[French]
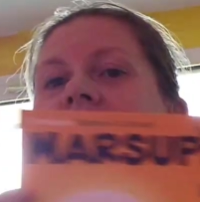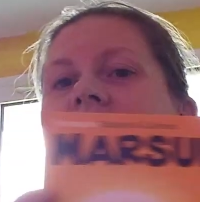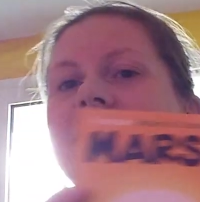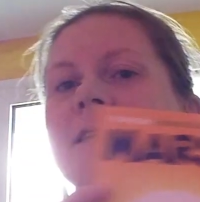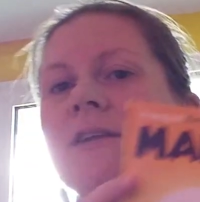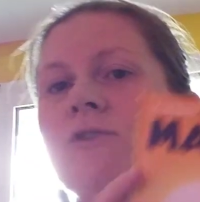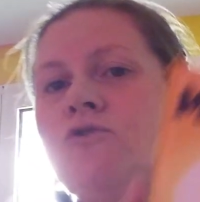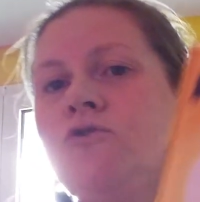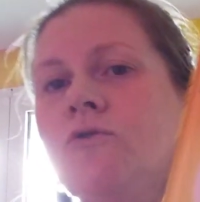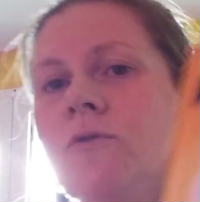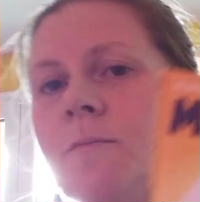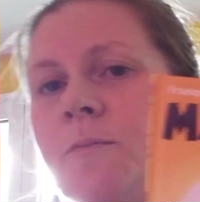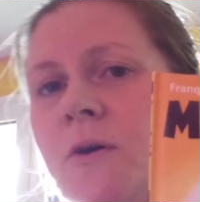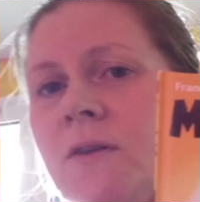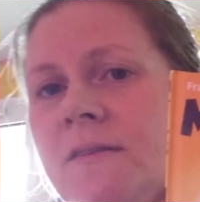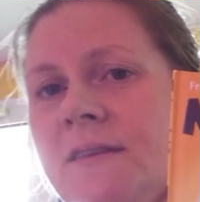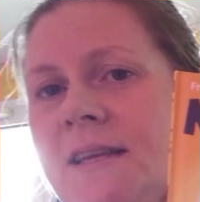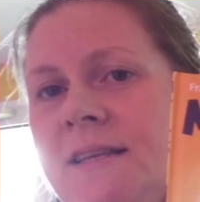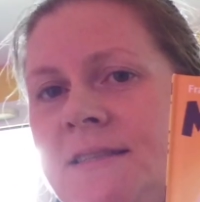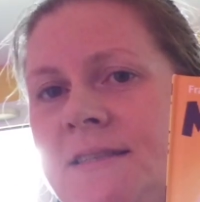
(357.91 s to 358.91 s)
C'est une
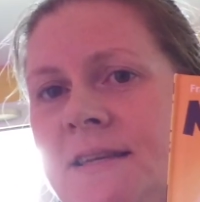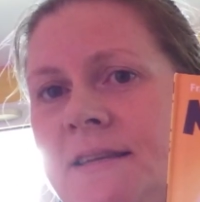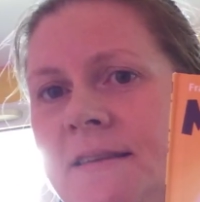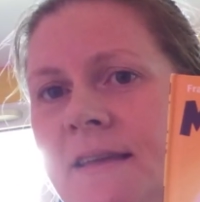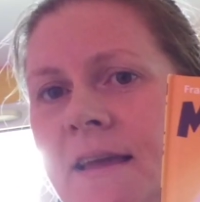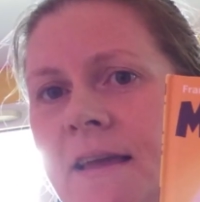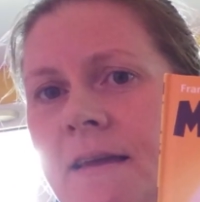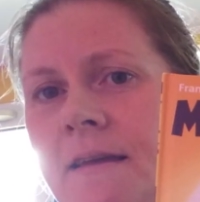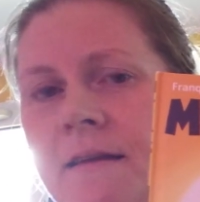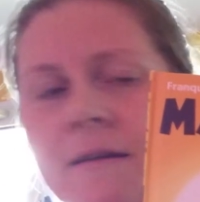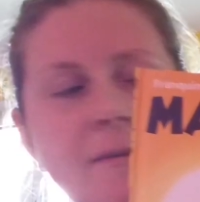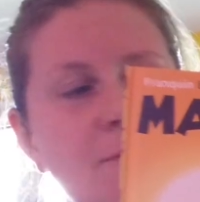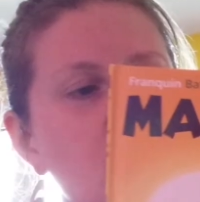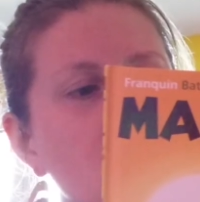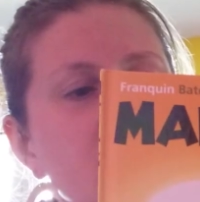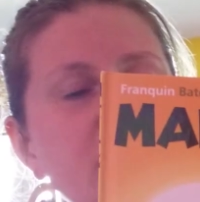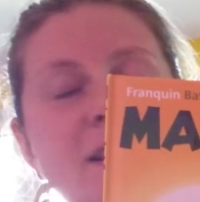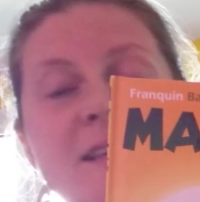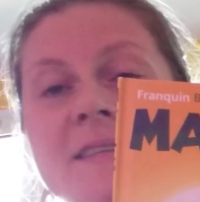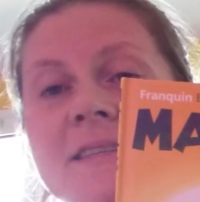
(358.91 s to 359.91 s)
bande dessinée,
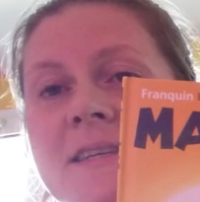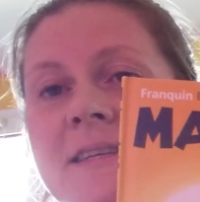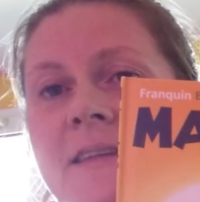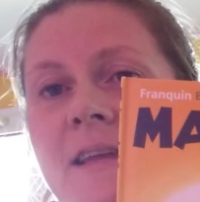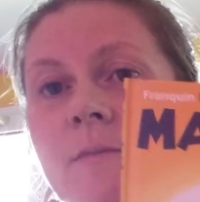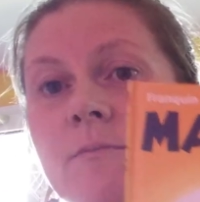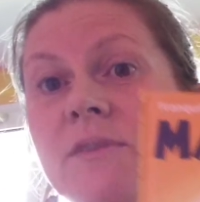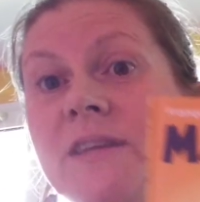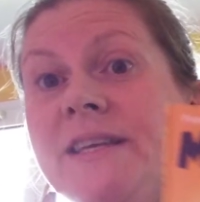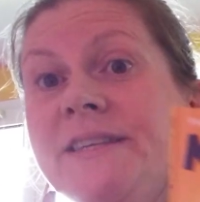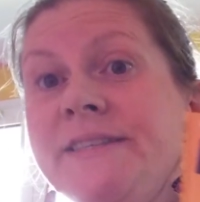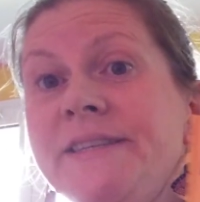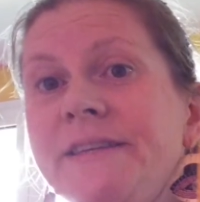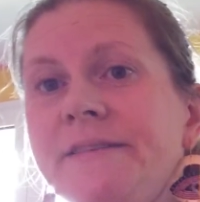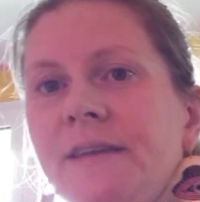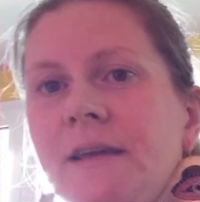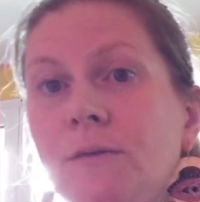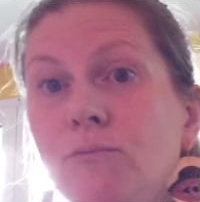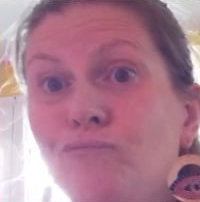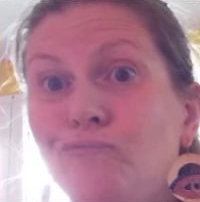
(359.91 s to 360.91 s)
bande dessinée
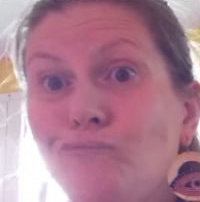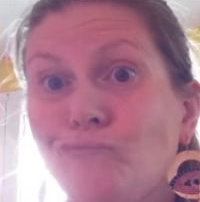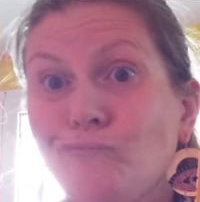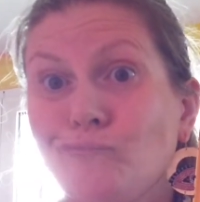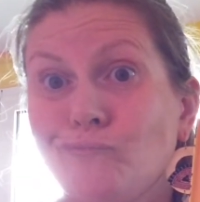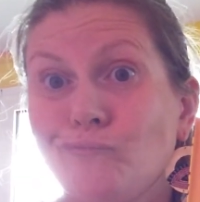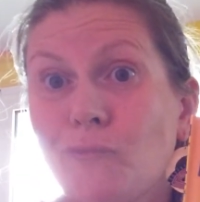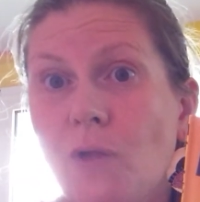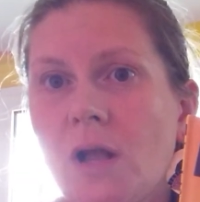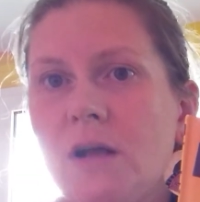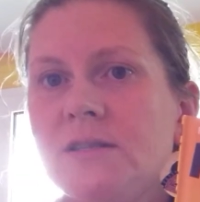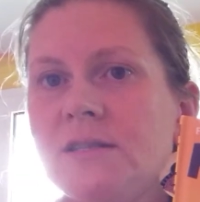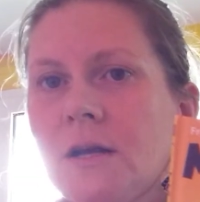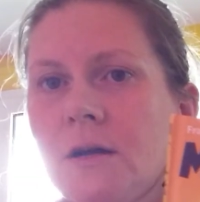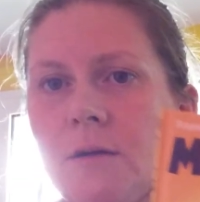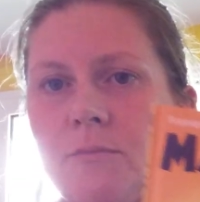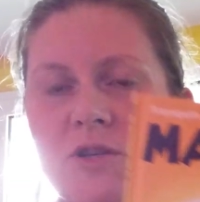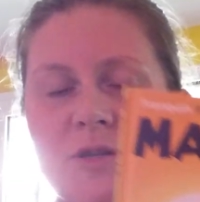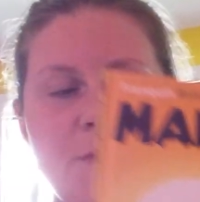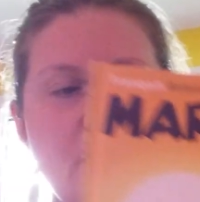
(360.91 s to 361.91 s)
décidée, bah, ça
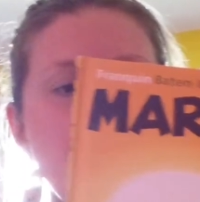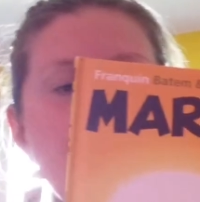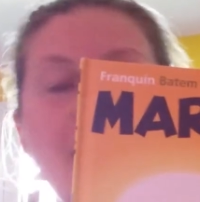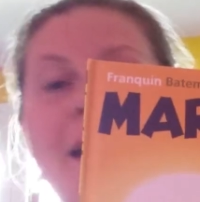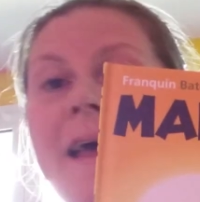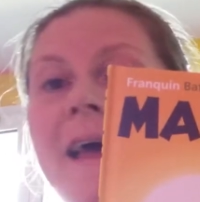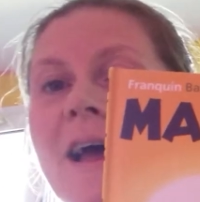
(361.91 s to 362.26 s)
commence bien,